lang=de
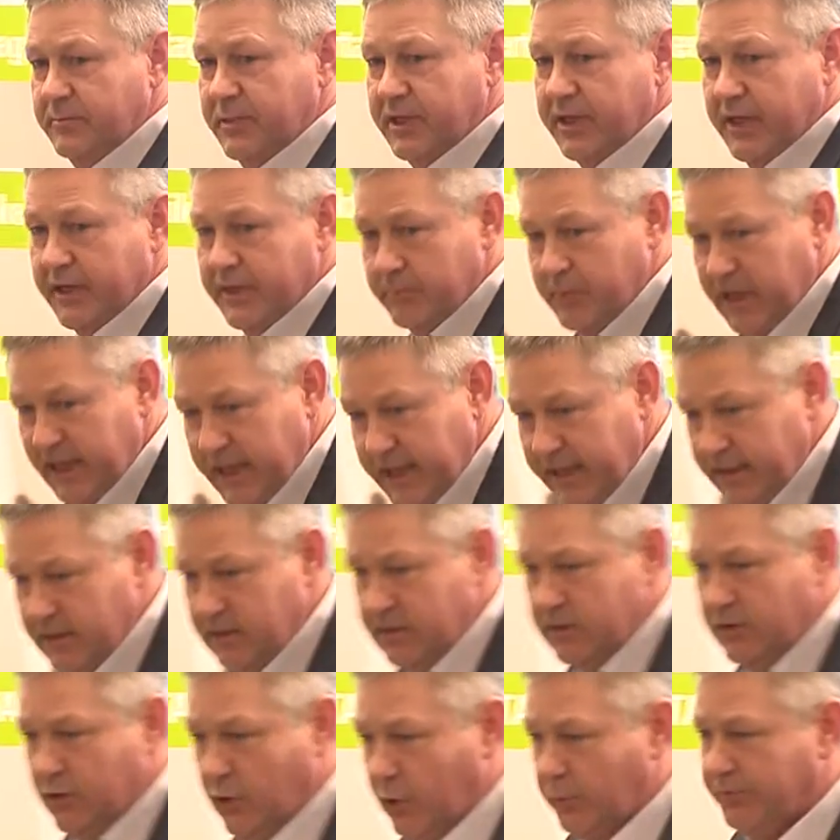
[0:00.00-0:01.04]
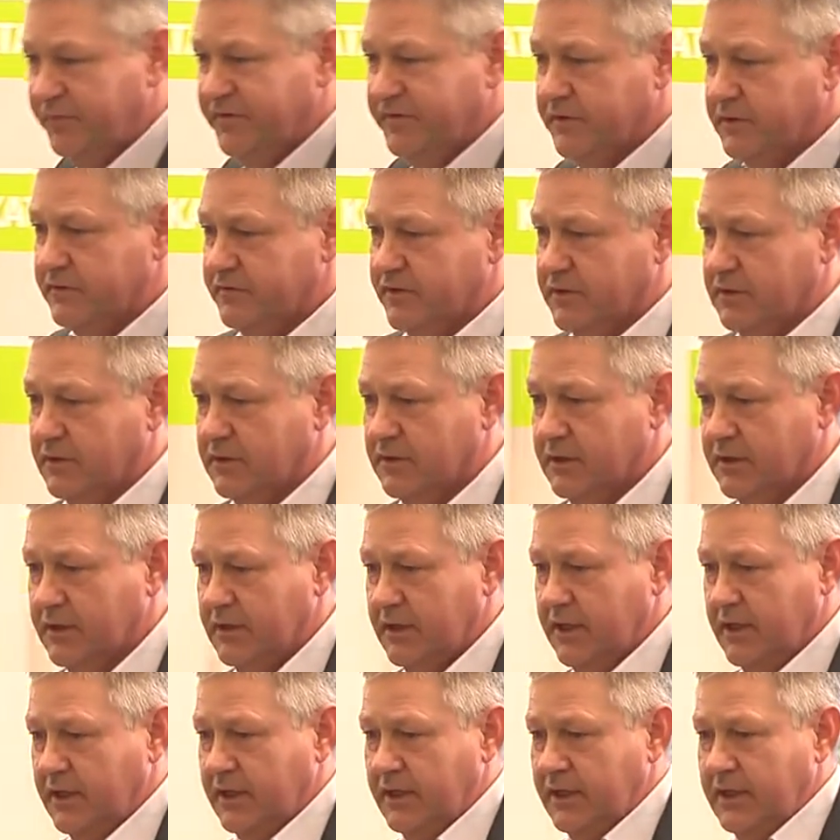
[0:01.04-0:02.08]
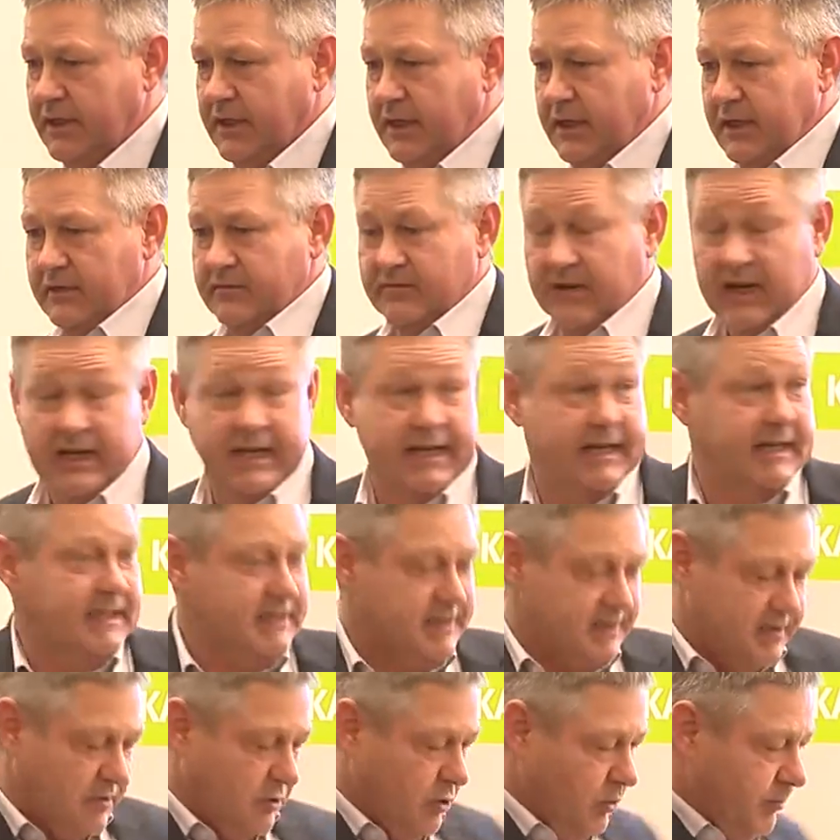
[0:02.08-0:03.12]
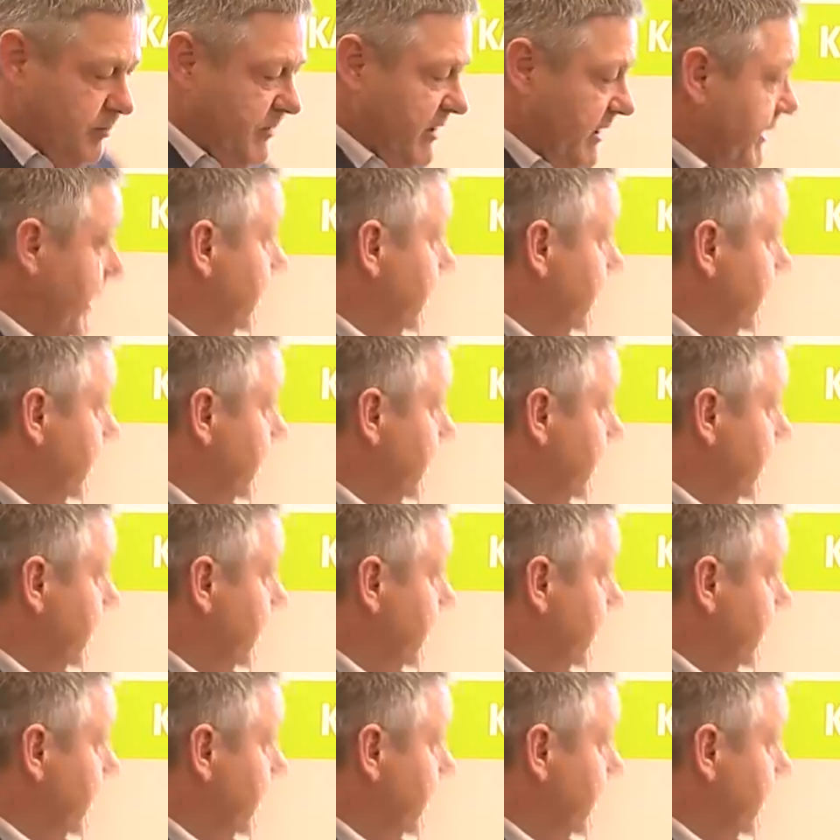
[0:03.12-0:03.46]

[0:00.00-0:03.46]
mit einem leeren Kopf zu fragen. Weil der Rest kommt dann